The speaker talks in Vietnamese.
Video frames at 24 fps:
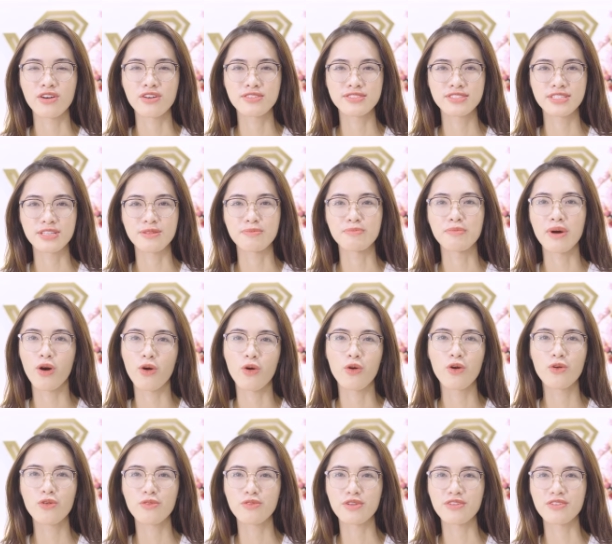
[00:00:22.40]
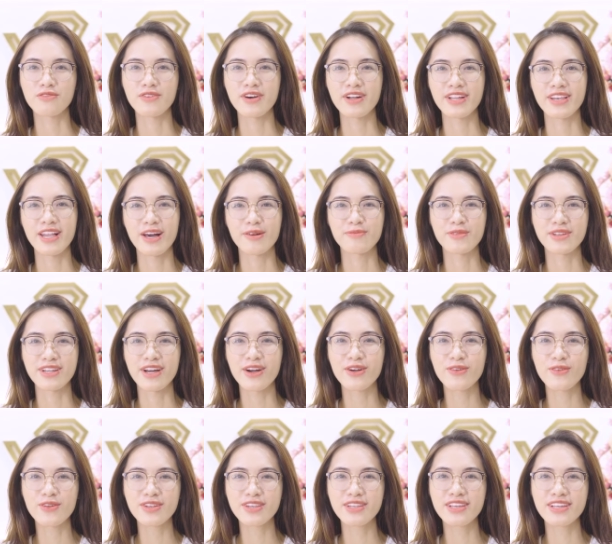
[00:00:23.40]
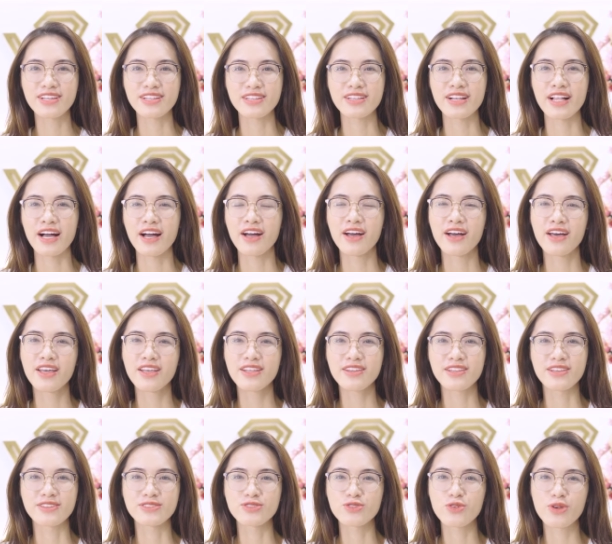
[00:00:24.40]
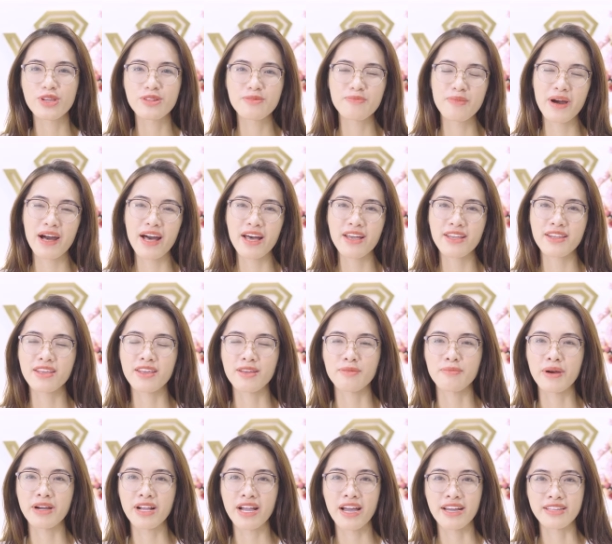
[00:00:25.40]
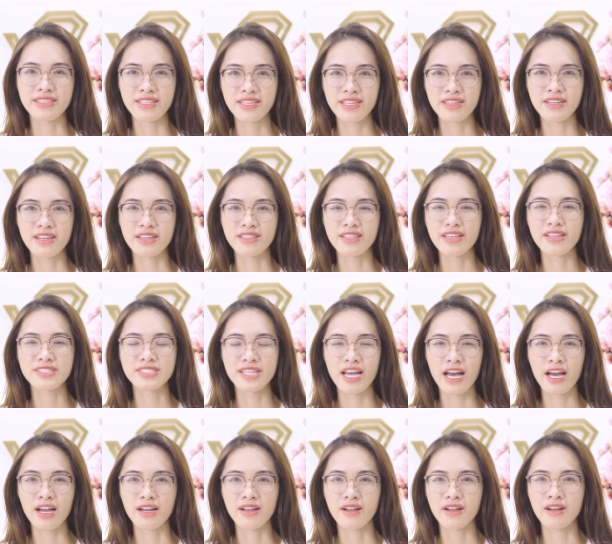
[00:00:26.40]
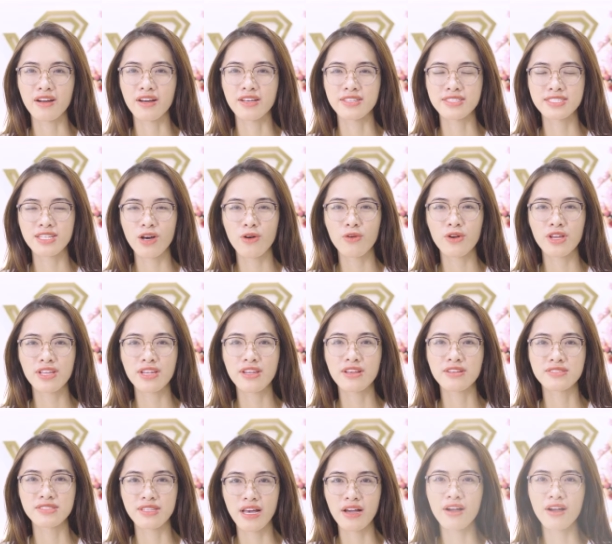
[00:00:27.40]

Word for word: xỉn màu. Vì vậy là mình đã quyết định là đến Win Smile để mà cải thiện cái tình trạng sau khi niềng